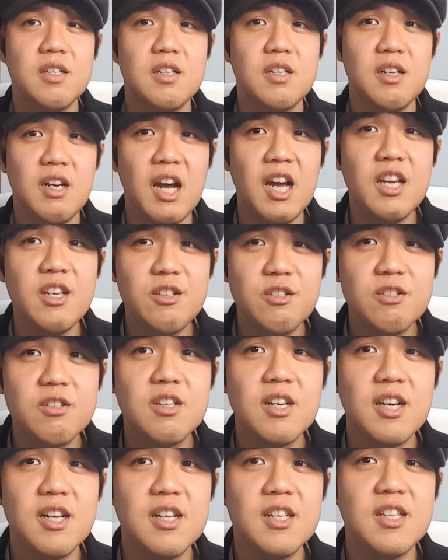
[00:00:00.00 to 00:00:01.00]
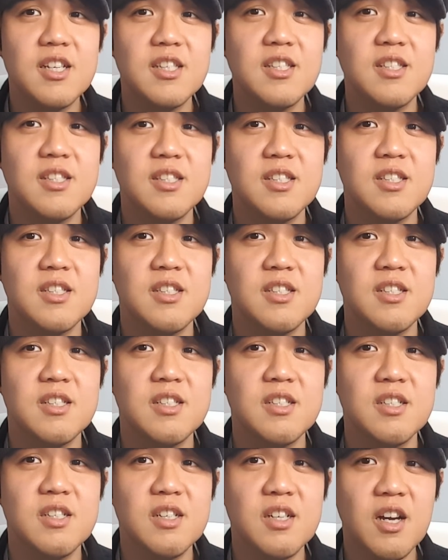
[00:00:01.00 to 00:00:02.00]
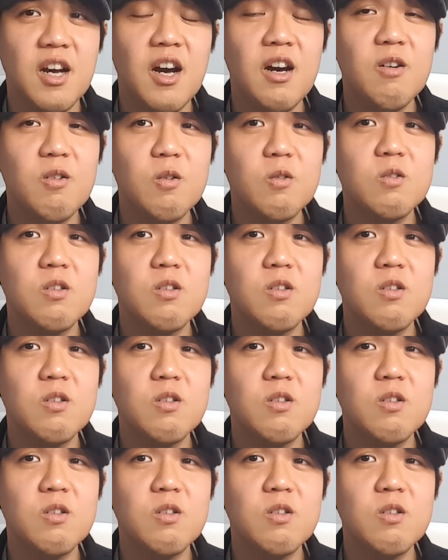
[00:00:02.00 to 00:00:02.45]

来週からです。韓国